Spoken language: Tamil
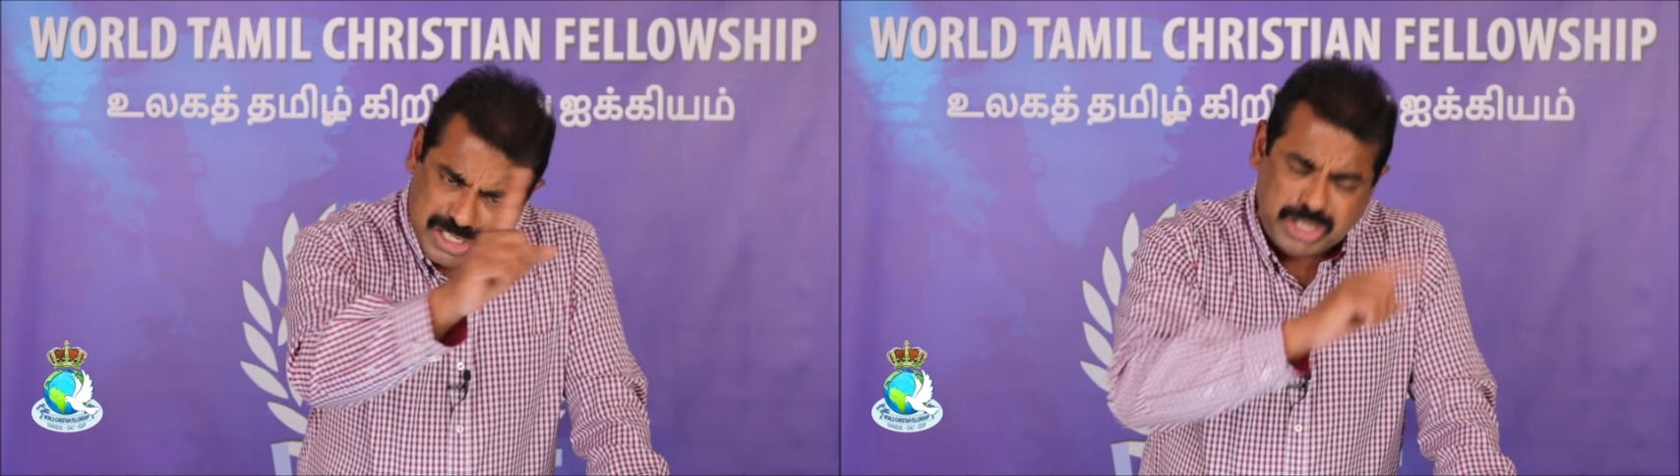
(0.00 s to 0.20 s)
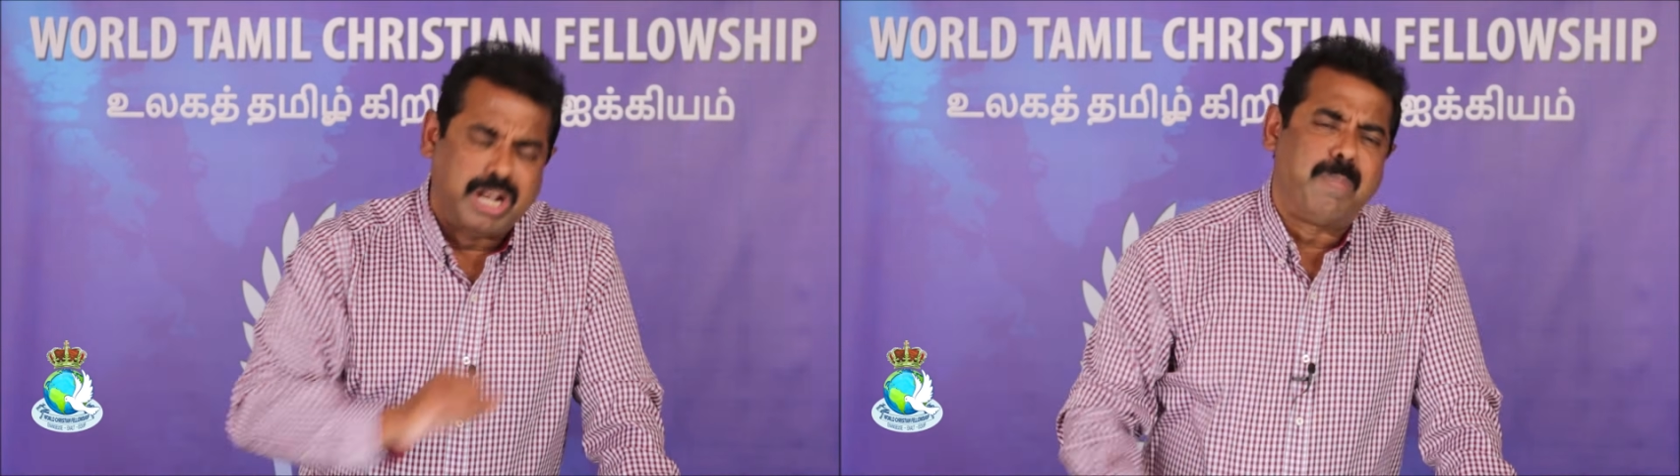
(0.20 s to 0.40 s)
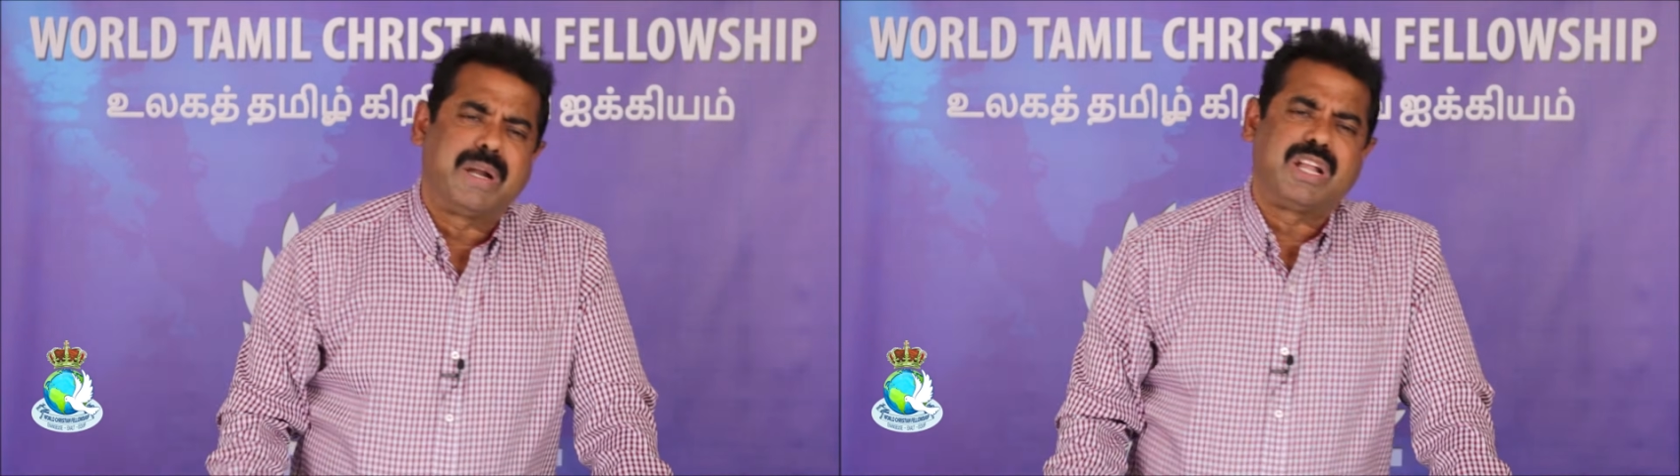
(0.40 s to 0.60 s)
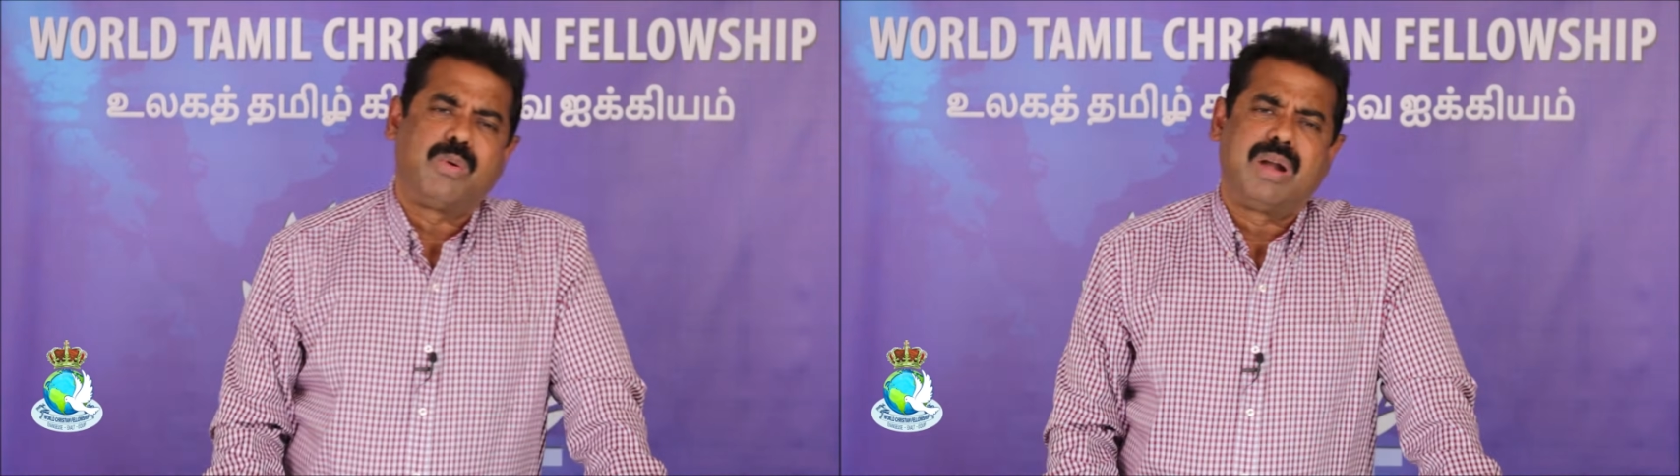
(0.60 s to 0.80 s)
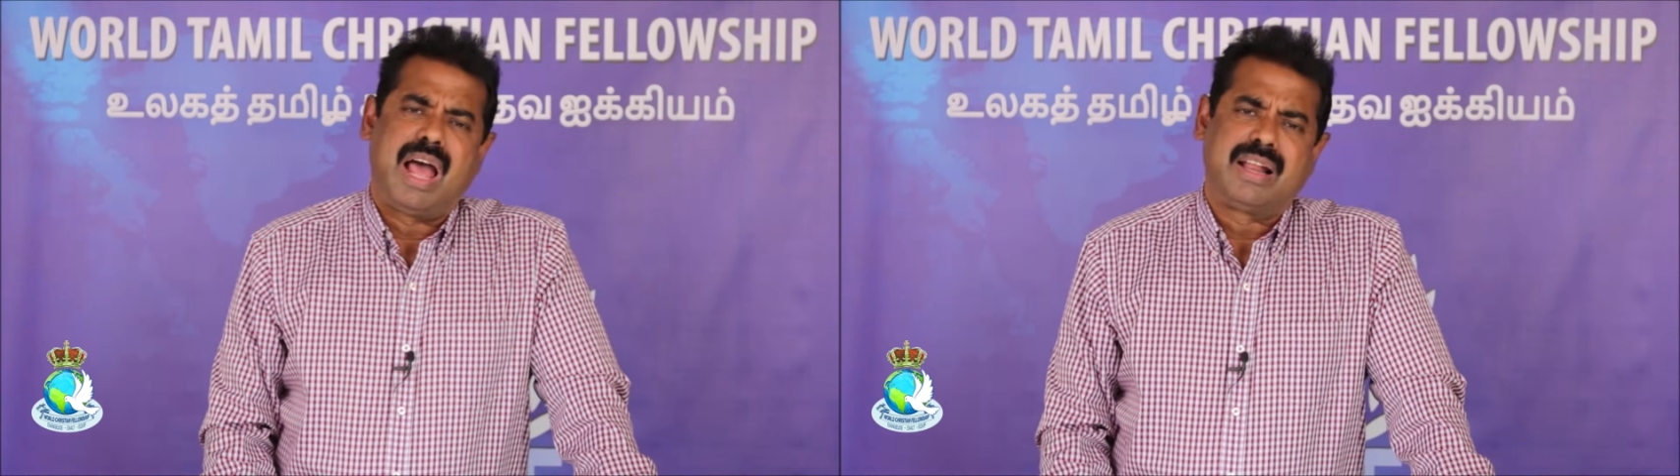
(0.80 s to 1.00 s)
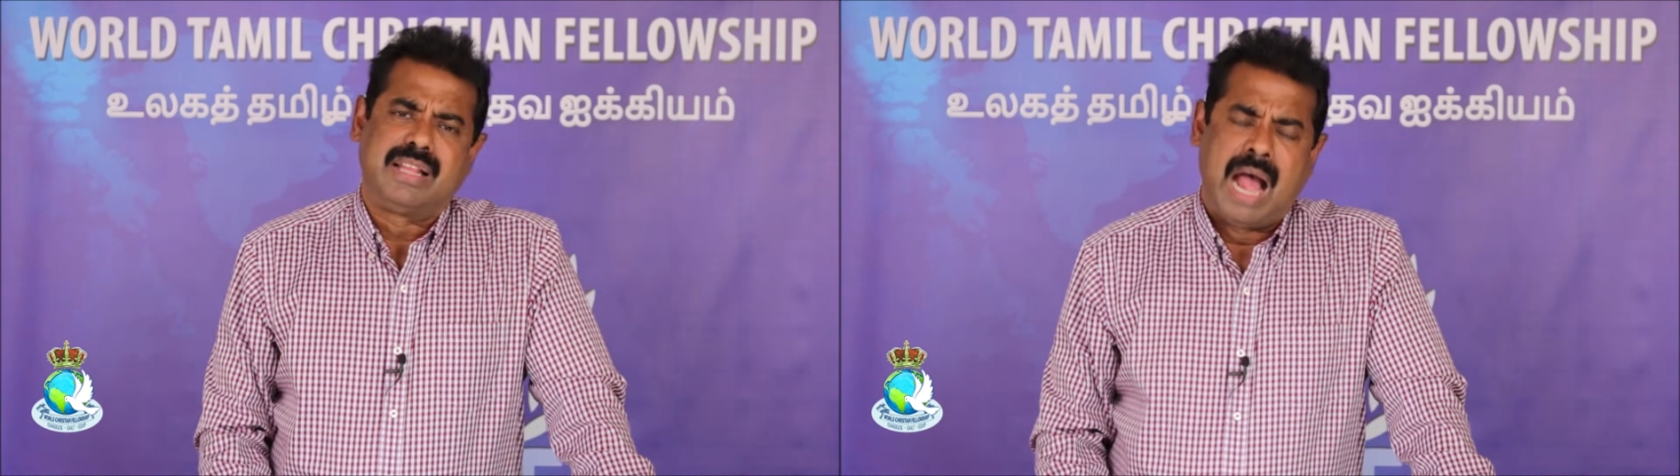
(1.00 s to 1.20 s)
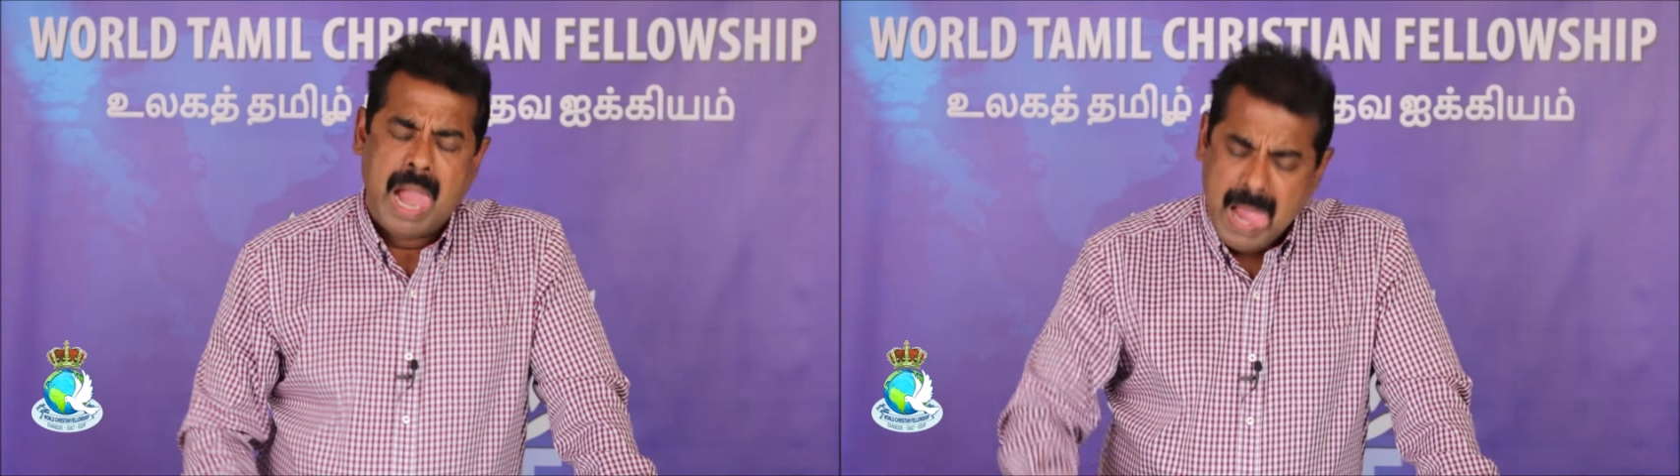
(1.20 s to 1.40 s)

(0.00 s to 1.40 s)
ரட்சிக்கப்பட்டவங்களா இருந்தா